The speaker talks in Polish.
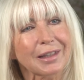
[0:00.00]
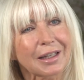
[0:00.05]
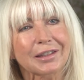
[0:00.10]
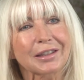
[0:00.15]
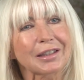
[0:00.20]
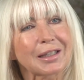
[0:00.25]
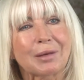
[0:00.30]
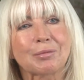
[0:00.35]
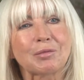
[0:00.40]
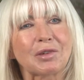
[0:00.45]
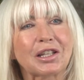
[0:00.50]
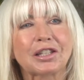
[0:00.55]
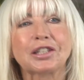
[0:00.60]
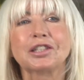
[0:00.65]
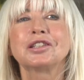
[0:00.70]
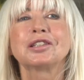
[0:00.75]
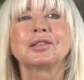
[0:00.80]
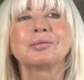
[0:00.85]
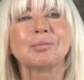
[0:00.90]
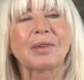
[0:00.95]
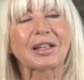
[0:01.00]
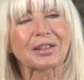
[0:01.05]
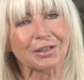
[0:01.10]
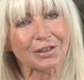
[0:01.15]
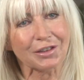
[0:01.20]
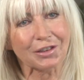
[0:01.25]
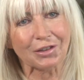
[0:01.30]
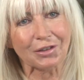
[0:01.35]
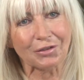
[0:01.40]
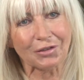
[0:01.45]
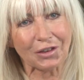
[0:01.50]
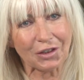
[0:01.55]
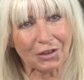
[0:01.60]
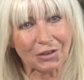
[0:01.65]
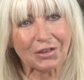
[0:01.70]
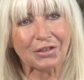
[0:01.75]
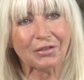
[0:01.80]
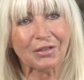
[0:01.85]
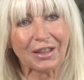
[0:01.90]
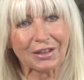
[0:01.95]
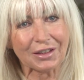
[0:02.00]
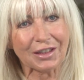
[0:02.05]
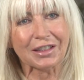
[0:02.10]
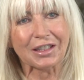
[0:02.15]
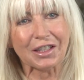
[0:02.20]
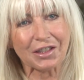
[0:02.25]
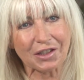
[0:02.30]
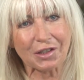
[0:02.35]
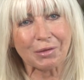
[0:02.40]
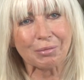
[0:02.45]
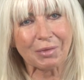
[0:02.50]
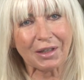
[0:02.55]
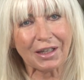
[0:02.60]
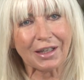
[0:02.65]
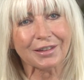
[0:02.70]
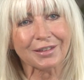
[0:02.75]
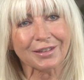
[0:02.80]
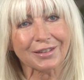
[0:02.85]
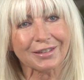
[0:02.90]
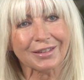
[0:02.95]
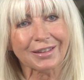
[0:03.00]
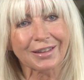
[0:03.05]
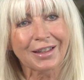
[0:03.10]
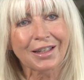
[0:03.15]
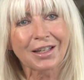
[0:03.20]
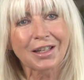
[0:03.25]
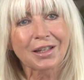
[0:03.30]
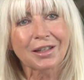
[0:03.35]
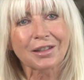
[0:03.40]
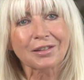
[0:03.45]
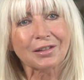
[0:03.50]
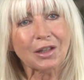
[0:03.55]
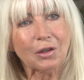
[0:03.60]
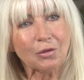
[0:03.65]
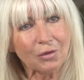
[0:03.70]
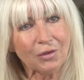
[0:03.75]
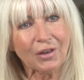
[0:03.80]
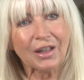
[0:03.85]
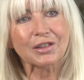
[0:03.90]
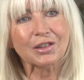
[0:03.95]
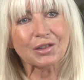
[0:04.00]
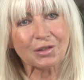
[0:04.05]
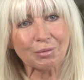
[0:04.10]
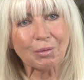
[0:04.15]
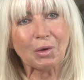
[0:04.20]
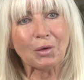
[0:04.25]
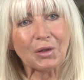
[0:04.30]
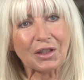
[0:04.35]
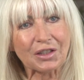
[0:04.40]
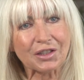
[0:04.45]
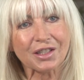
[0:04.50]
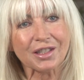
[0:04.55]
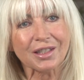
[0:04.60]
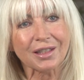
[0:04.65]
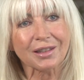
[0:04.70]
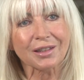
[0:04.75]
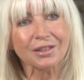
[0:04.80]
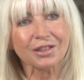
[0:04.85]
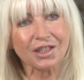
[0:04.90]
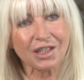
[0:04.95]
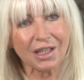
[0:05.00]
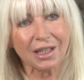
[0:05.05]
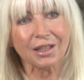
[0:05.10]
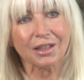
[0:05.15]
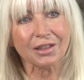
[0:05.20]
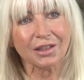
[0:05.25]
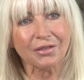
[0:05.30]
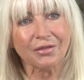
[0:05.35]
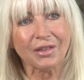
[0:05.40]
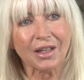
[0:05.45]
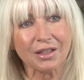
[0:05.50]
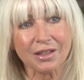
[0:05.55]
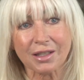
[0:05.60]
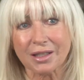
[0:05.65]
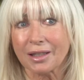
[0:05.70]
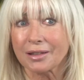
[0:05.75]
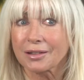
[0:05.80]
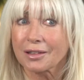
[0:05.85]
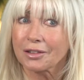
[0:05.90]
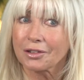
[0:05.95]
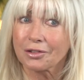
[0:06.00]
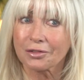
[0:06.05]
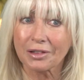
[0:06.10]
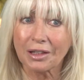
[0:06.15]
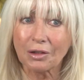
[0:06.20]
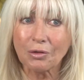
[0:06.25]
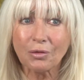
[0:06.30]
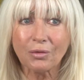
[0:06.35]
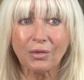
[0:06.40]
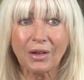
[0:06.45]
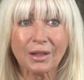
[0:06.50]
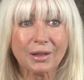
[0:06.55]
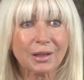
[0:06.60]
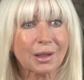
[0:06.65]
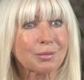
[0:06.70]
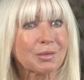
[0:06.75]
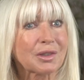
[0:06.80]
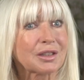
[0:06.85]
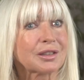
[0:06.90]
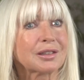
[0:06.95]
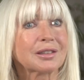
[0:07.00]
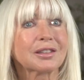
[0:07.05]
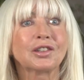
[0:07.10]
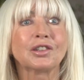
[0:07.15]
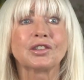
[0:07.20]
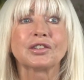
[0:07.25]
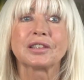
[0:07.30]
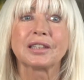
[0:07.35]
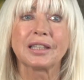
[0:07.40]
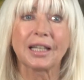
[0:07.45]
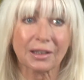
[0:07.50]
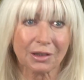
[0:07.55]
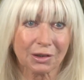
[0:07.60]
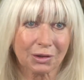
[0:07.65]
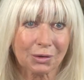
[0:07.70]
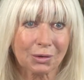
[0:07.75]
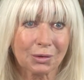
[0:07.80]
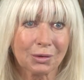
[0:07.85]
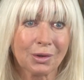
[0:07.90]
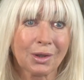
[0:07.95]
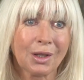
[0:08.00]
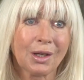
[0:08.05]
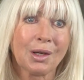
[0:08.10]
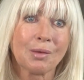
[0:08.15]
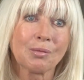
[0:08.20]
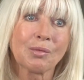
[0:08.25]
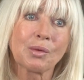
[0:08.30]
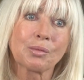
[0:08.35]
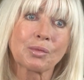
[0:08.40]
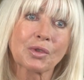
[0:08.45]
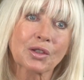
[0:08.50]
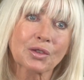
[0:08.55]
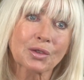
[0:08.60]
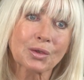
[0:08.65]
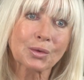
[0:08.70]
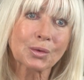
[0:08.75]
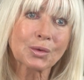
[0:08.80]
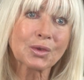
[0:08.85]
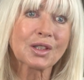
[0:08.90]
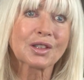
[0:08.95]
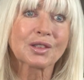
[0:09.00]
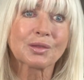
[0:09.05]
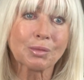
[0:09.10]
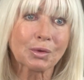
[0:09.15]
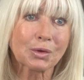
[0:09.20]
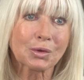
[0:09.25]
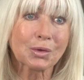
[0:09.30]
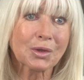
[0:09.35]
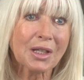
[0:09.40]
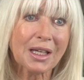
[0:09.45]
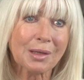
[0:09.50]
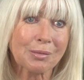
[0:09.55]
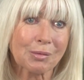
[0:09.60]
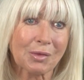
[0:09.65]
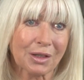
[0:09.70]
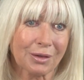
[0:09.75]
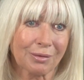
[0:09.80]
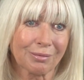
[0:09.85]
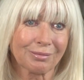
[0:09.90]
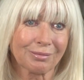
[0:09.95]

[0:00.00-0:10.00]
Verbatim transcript: daje nam legitymację do wykonywania naszej pracy. Zaufanie społeczne jest szalenie ważne, a tego zaufania bez kontaktu po prostu nie zbudujemy.